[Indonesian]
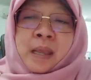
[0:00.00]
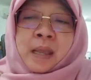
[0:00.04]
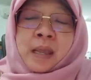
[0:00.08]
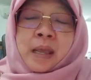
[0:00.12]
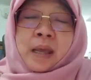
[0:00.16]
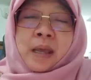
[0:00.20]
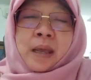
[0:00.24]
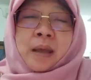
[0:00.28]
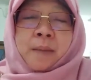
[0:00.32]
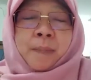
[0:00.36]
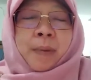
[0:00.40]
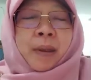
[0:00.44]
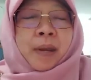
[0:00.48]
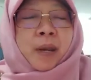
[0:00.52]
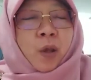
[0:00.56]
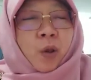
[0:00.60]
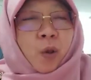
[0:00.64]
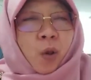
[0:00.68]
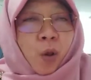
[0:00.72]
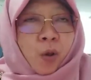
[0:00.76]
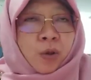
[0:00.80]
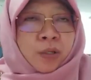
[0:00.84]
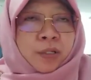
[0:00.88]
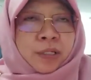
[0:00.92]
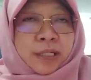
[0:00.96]
Uh, eh, pada
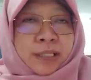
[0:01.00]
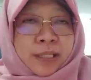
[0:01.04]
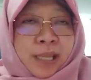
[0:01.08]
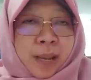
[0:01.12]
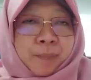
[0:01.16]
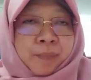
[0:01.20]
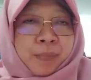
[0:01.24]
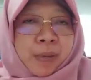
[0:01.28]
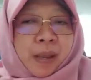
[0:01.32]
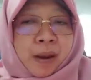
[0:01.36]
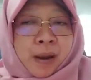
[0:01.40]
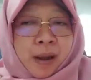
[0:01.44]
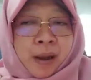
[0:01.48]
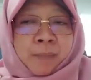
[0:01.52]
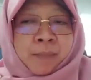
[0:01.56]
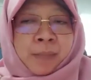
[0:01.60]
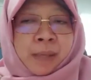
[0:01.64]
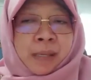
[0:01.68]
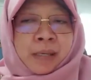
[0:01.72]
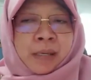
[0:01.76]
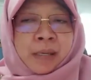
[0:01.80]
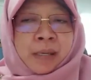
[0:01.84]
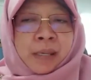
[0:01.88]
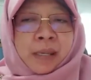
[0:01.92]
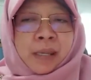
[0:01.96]
konsep IRM
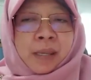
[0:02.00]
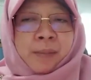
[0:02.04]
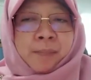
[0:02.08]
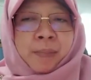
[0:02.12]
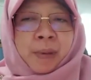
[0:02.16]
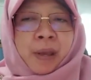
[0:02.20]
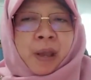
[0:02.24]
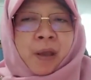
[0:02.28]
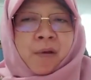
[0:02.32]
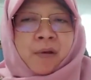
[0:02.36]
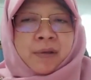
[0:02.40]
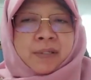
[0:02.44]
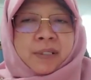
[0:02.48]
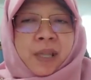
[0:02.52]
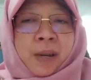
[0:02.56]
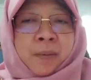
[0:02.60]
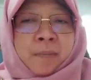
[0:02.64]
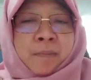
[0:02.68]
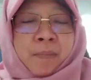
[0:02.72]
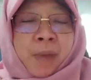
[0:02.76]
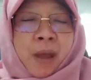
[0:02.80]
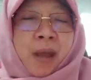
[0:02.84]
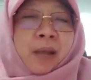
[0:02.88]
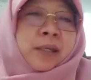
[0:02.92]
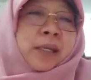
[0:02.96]
ini
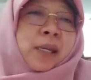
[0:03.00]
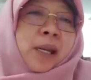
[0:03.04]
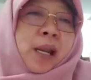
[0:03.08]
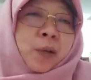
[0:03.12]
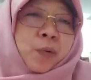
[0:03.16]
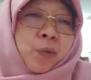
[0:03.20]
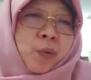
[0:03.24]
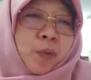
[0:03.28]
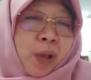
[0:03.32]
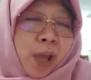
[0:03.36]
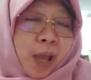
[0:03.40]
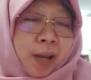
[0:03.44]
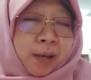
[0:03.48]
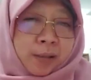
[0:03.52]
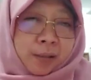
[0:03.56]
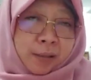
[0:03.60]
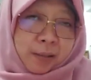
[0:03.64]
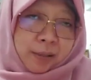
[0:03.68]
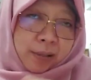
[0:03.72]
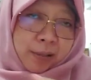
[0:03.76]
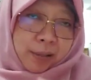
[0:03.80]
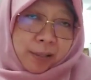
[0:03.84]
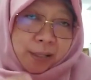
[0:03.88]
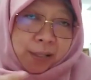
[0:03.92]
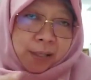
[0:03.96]
pengawasan bank
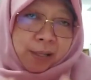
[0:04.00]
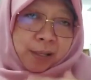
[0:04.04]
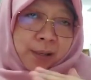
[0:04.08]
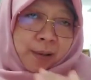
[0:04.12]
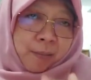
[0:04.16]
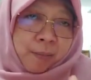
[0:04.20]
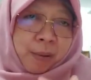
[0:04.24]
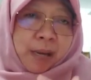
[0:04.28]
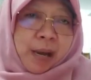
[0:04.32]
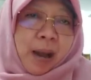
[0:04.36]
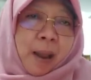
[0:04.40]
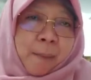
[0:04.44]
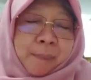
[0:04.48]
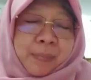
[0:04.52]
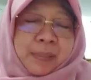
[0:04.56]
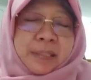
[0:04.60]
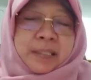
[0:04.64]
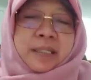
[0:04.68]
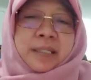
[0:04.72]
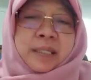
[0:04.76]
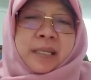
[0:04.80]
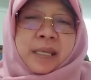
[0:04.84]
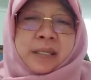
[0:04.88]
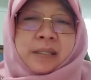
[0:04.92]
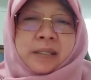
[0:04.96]
dilakukan uh,
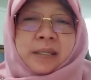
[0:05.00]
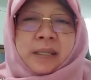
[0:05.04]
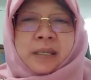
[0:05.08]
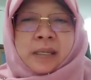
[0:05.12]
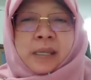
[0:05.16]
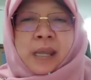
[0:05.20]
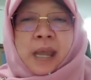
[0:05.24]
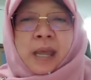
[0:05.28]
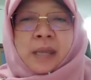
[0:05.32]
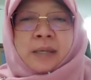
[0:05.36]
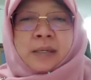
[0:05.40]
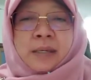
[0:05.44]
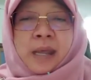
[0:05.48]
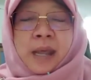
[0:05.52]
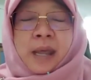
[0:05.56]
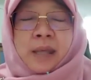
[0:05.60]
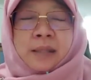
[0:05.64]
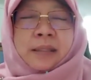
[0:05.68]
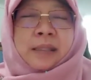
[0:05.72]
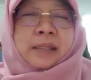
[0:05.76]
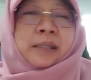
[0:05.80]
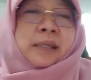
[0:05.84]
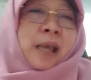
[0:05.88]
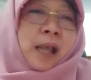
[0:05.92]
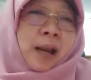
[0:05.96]
berlapis ya, jadi
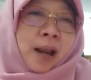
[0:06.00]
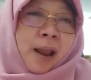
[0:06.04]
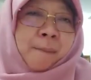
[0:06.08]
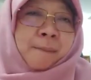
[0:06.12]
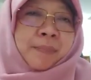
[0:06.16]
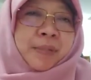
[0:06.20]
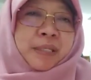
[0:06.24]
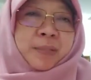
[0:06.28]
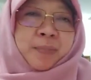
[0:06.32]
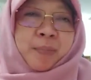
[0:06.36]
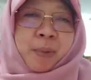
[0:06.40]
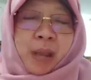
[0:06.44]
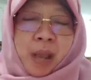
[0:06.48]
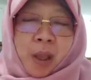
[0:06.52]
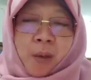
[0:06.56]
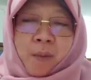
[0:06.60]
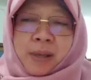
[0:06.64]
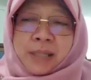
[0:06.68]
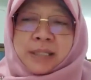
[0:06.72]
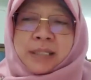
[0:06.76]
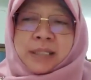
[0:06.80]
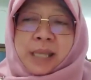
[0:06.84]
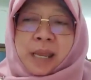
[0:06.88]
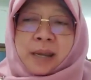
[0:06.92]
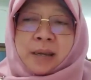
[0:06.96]
ada tiga lapis
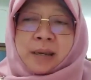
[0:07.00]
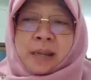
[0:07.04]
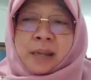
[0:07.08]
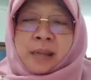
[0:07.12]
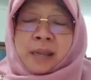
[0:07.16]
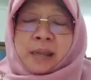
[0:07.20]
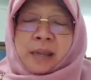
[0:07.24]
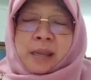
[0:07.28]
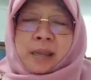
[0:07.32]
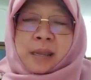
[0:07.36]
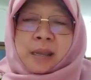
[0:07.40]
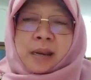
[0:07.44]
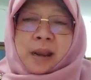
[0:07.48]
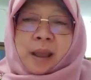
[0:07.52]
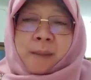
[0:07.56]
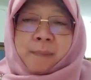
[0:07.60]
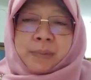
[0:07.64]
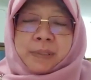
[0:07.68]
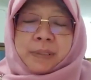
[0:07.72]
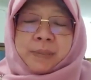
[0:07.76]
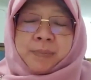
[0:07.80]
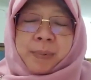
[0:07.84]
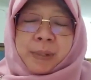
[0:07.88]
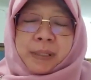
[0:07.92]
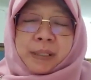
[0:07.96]
pengawasan.
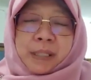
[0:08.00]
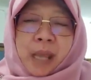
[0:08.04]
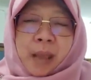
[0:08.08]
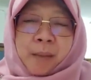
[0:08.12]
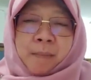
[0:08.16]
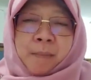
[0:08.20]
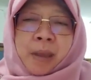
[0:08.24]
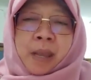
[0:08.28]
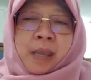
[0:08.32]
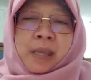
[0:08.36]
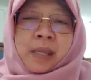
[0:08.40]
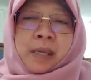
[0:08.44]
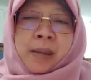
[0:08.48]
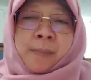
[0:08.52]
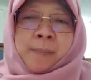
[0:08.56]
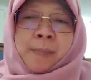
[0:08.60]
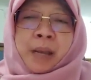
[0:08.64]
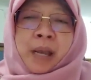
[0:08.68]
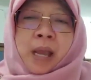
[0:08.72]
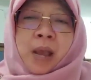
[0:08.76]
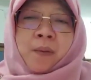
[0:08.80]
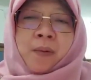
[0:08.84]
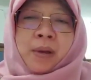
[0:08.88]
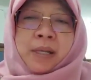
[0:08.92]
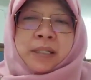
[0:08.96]
Lapis pertama ini
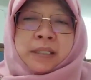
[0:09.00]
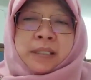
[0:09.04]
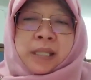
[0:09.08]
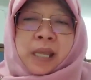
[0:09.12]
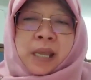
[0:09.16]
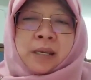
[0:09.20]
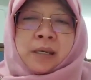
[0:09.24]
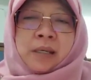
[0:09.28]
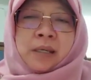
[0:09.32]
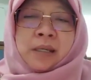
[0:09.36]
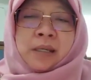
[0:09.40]
pengawasan